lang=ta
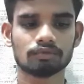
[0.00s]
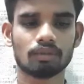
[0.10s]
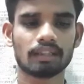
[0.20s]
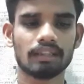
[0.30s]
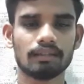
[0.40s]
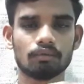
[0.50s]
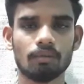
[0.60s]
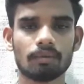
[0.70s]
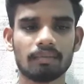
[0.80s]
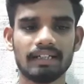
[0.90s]
ஓகே
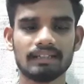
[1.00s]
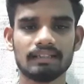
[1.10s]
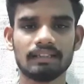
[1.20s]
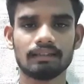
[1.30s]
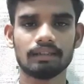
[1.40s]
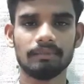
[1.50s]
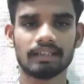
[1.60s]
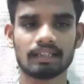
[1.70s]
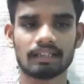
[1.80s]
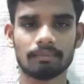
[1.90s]
ஓப்பன் பண்ணியாச்சு எப்படி
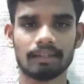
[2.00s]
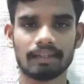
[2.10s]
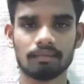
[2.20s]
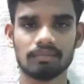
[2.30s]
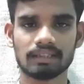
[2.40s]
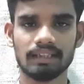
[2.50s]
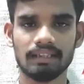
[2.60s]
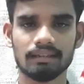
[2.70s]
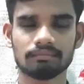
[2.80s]
இருக்குன்றத பாருங்கள் பிஸ்கெட்டு